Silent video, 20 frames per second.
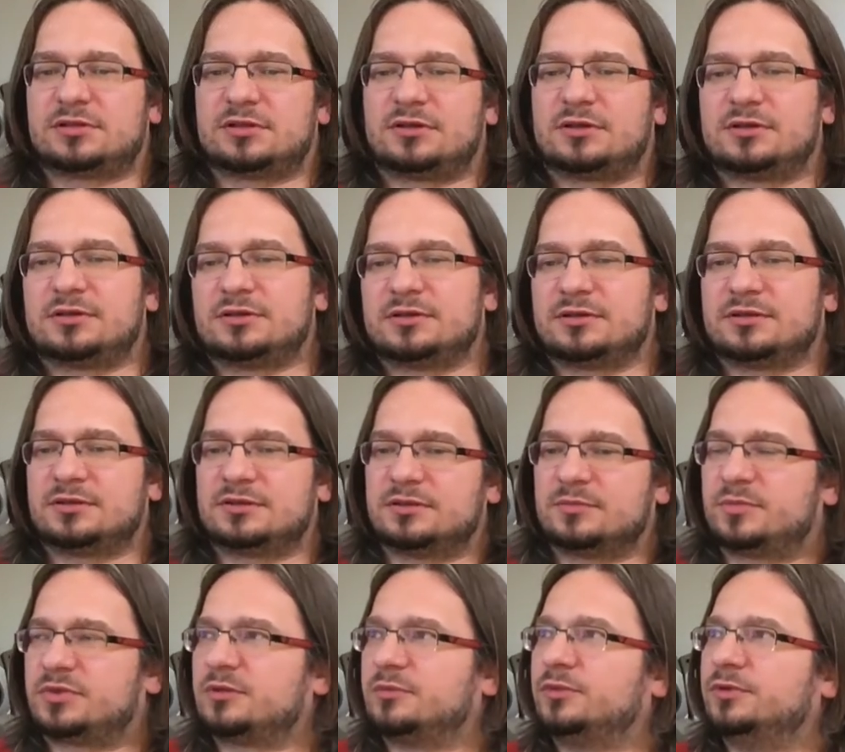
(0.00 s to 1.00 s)

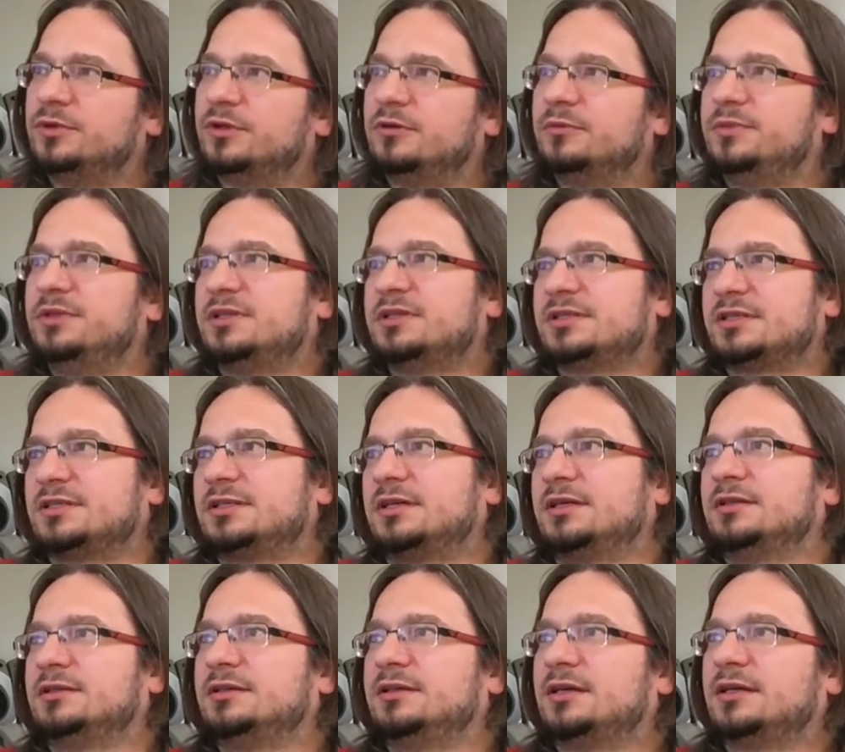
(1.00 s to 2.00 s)
co promują mi te
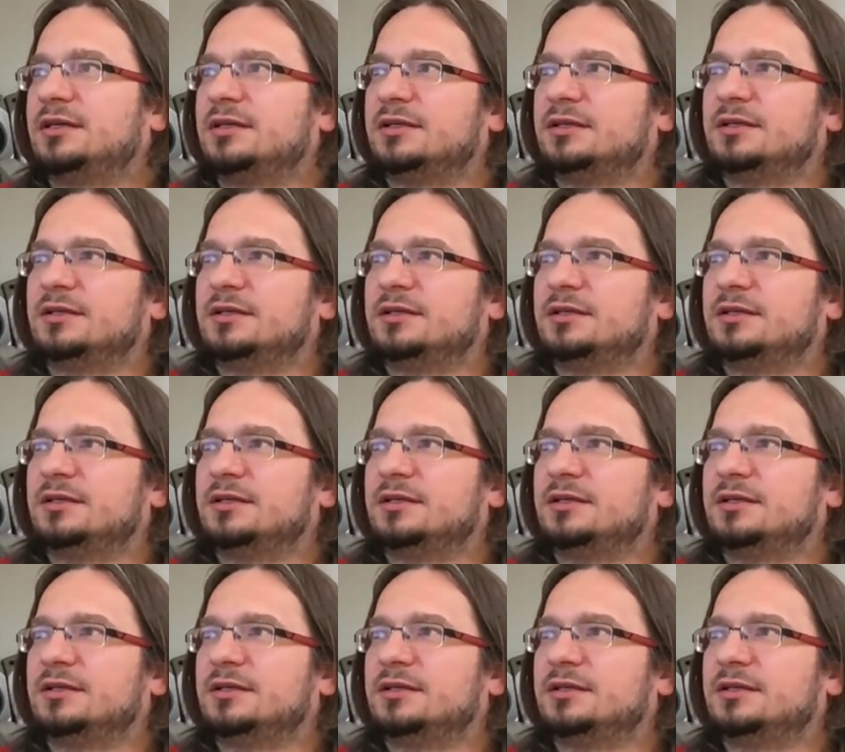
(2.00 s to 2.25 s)
zasady,